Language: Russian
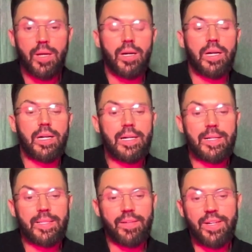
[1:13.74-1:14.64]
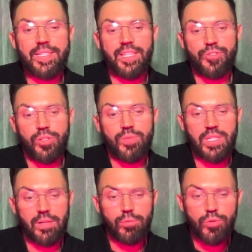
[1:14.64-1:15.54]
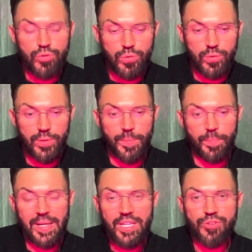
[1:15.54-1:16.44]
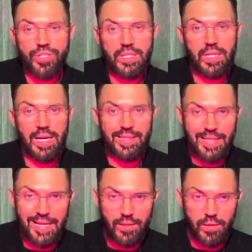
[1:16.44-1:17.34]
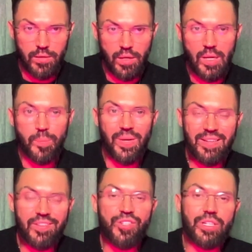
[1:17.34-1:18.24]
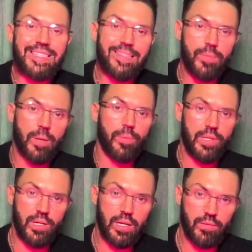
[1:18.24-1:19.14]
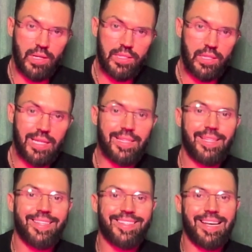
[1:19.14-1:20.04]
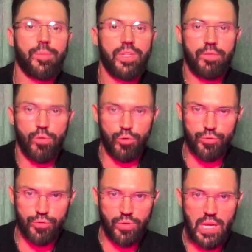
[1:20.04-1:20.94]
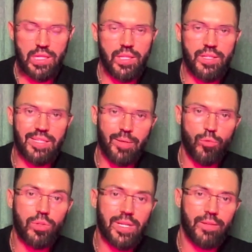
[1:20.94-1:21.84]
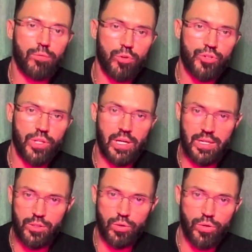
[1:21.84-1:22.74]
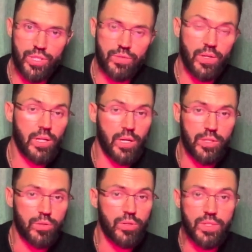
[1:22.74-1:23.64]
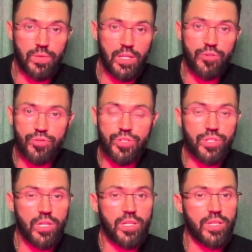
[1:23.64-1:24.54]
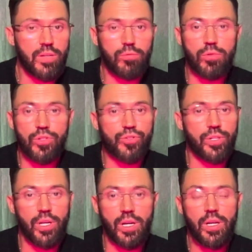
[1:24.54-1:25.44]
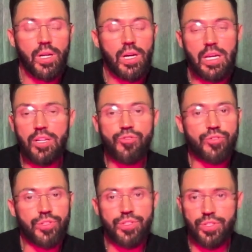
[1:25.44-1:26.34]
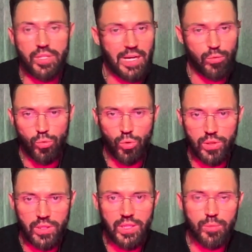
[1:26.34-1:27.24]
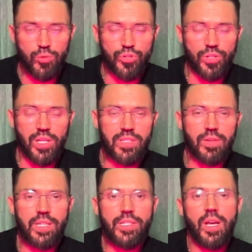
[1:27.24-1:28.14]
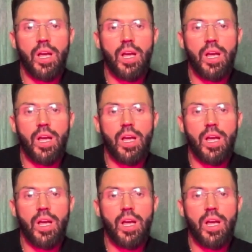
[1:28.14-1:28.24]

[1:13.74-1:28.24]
А, давайте начнем с того, что панические атаки или привычка себя паниковать – это не сам невроз, это не само тревожное расстройство или расстройство личности, или тревожная личность, как угодно это можно назвать.